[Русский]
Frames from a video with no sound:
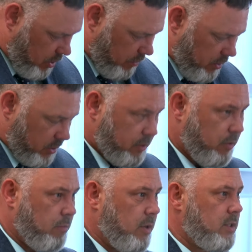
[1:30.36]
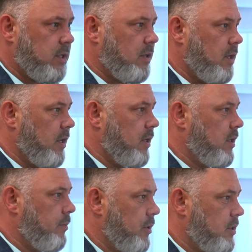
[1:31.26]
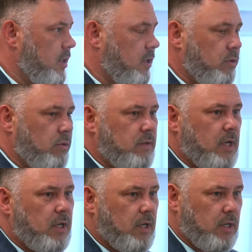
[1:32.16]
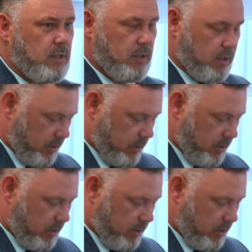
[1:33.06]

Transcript: гидравлического масла на гидропрессах, то есть всякие разные